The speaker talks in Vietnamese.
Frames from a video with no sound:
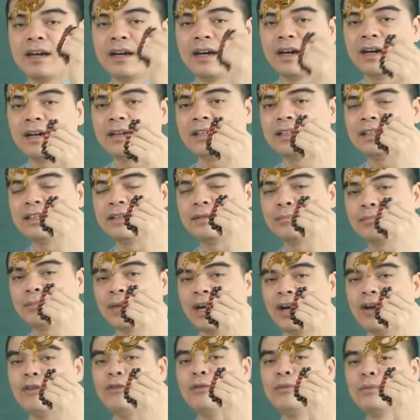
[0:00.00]
hợi
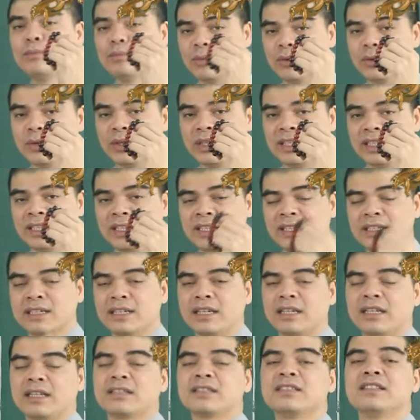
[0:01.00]
mão mùi
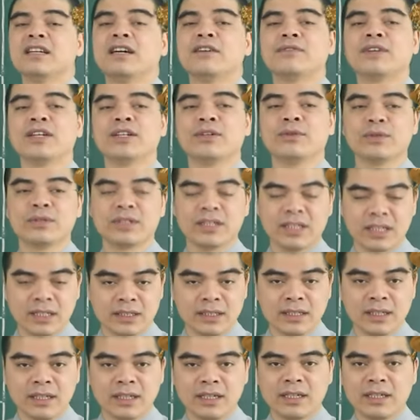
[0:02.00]
để được trợ vận hộ
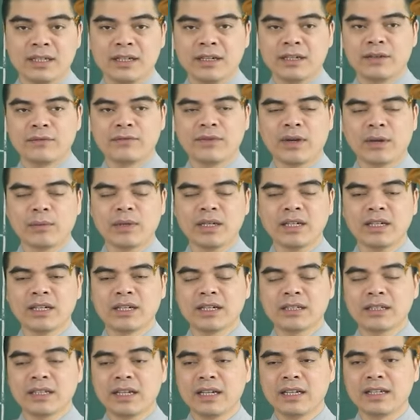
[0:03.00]
thân vòng đã được
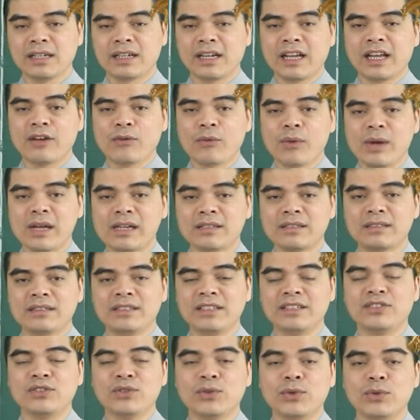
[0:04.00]
các thầy khai quang
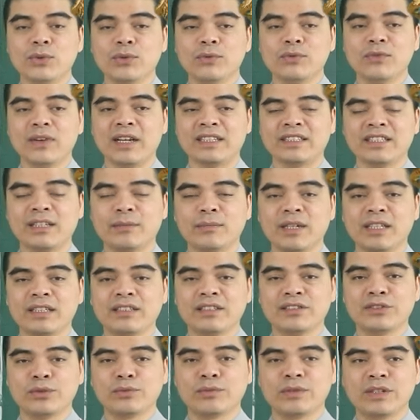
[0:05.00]
chỉ chú và xem ngày
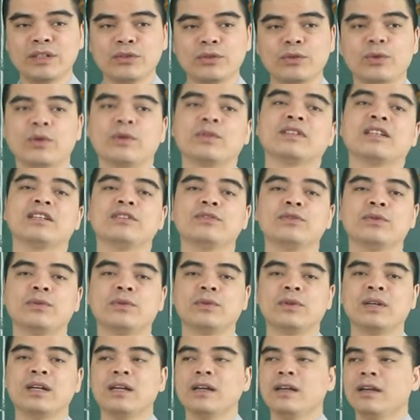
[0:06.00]
sử dụng theo tuổi của gia
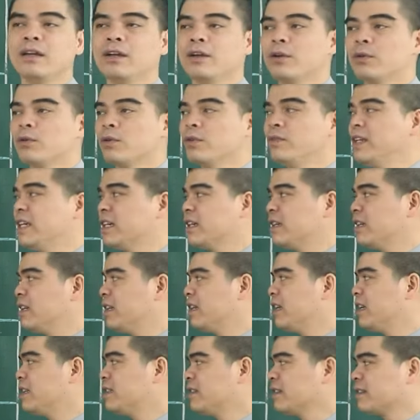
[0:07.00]
chủ quý vị có
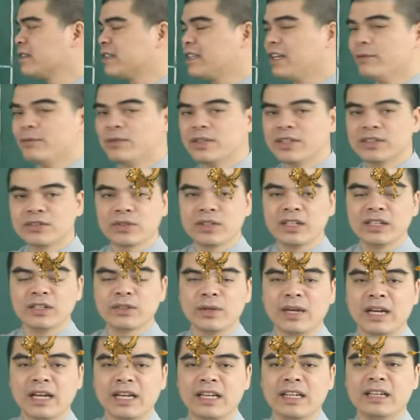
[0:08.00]
liên hệ trực tiếp với số
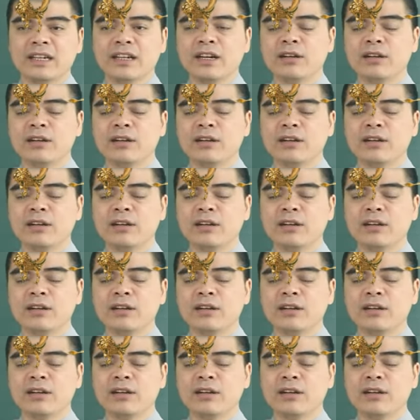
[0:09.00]
điện thoại